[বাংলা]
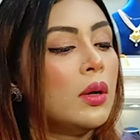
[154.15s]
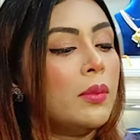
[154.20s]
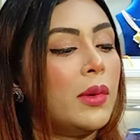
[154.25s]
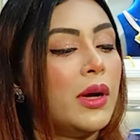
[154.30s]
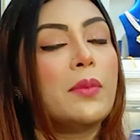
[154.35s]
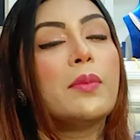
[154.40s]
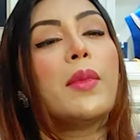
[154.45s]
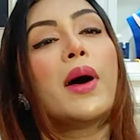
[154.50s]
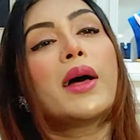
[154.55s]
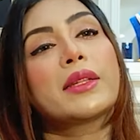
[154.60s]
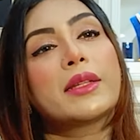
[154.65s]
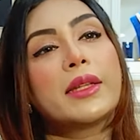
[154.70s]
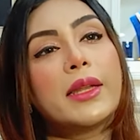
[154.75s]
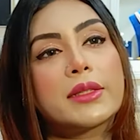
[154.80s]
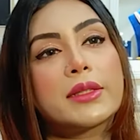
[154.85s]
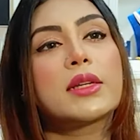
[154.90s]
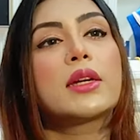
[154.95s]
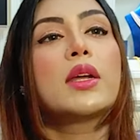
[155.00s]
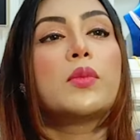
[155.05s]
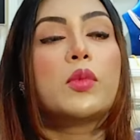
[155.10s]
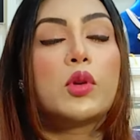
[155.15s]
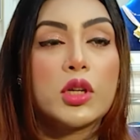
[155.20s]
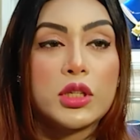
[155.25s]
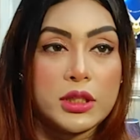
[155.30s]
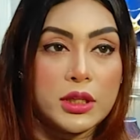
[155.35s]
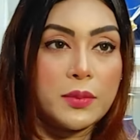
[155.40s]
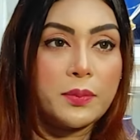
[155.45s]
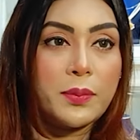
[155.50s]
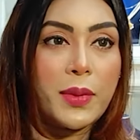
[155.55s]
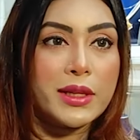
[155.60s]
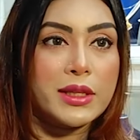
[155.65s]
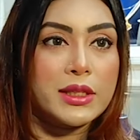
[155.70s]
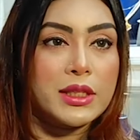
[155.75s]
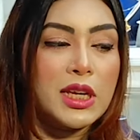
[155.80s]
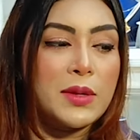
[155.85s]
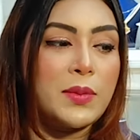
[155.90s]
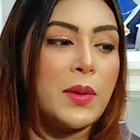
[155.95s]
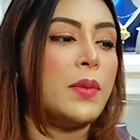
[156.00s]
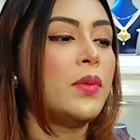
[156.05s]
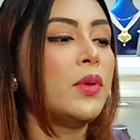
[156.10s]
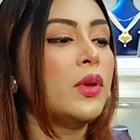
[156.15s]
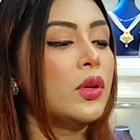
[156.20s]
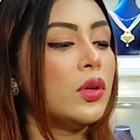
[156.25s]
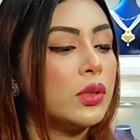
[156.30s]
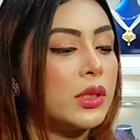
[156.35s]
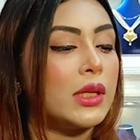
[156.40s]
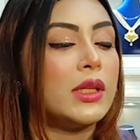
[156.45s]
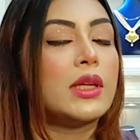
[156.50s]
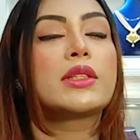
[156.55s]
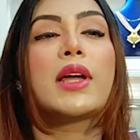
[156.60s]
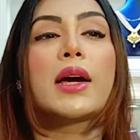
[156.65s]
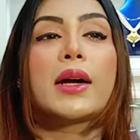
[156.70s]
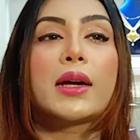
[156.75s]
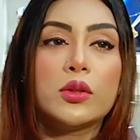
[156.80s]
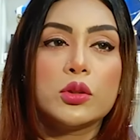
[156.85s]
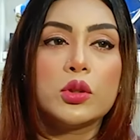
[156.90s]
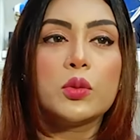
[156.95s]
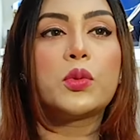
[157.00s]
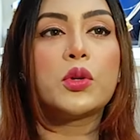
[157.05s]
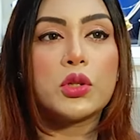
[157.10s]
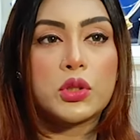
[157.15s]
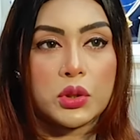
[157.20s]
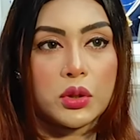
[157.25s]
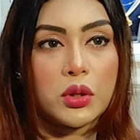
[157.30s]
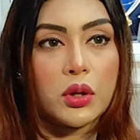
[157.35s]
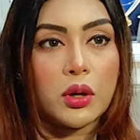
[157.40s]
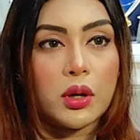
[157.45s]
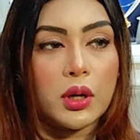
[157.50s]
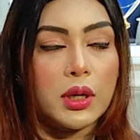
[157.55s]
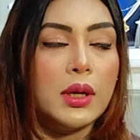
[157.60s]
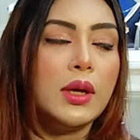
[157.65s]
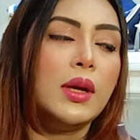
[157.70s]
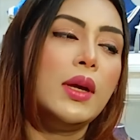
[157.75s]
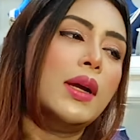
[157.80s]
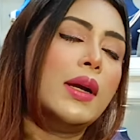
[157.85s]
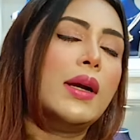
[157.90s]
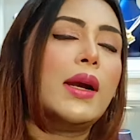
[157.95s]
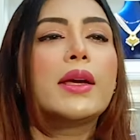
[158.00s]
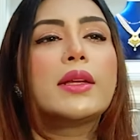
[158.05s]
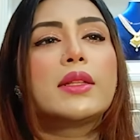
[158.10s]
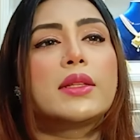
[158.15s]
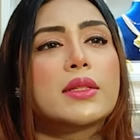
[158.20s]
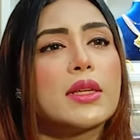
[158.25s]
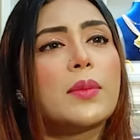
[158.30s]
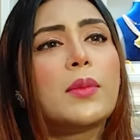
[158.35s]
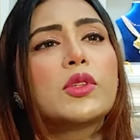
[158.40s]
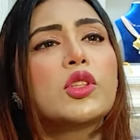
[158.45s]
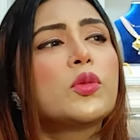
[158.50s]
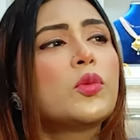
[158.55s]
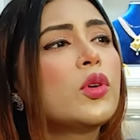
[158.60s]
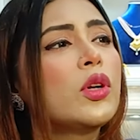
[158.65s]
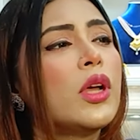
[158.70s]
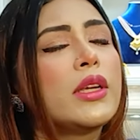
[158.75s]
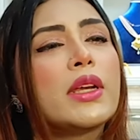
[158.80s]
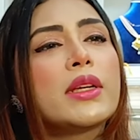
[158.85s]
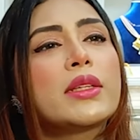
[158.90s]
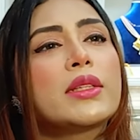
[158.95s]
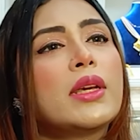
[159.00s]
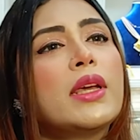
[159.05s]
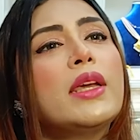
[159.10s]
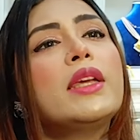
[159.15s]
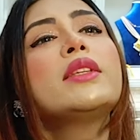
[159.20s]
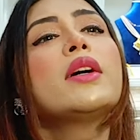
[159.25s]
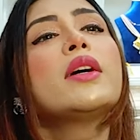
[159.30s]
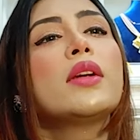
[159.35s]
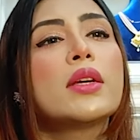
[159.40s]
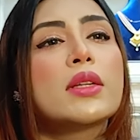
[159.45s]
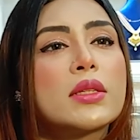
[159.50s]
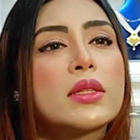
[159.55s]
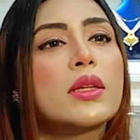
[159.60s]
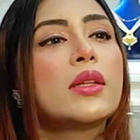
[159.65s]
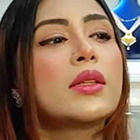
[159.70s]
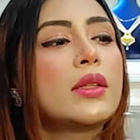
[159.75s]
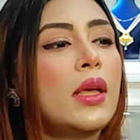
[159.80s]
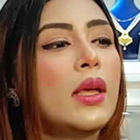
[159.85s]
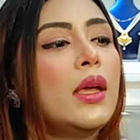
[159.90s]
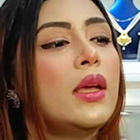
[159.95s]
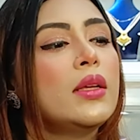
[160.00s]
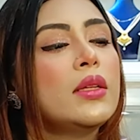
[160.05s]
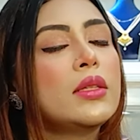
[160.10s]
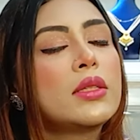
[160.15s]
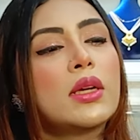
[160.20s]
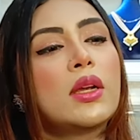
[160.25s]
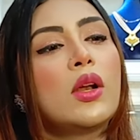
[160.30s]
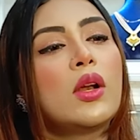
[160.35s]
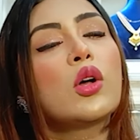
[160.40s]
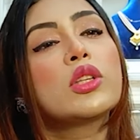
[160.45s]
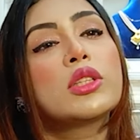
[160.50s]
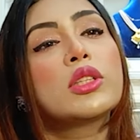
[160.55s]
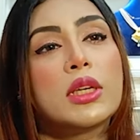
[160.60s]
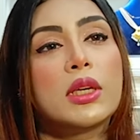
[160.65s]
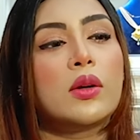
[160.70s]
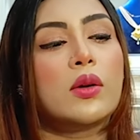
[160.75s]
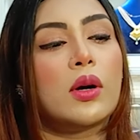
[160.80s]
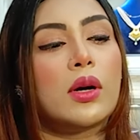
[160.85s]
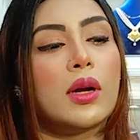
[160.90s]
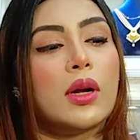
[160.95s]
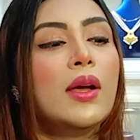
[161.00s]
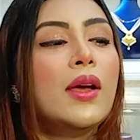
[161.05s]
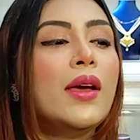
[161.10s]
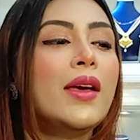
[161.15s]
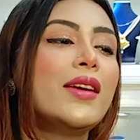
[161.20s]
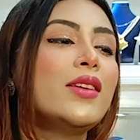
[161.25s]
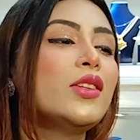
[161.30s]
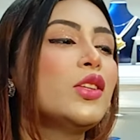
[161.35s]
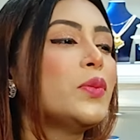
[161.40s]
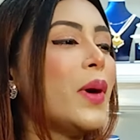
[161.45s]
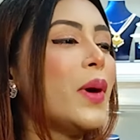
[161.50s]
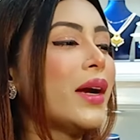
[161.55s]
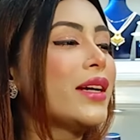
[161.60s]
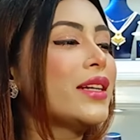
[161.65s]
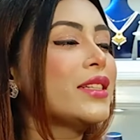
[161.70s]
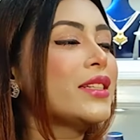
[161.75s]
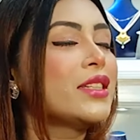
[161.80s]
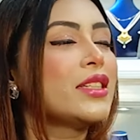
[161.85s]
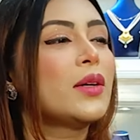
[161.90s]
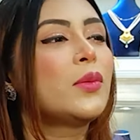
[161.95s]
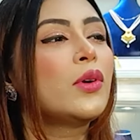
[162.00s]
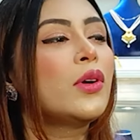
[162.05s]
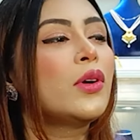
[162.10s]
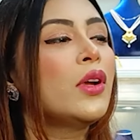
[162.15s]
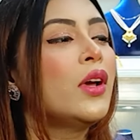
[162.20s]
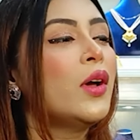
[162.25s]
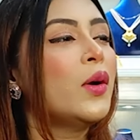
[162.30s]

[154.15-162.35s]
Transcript: মানে মান্থলি একটা রেমুনেশন পাচ্ছে বা বিভিন্ন তাদের টাকারও তো প্রয়োজন হয় লাইক দিস আমার তো মনে হয় এটা একটা ইন্টারন্যাশনাল থিং যে লঞ্চিং করা কিন্তু বাংলাদেশে যেমন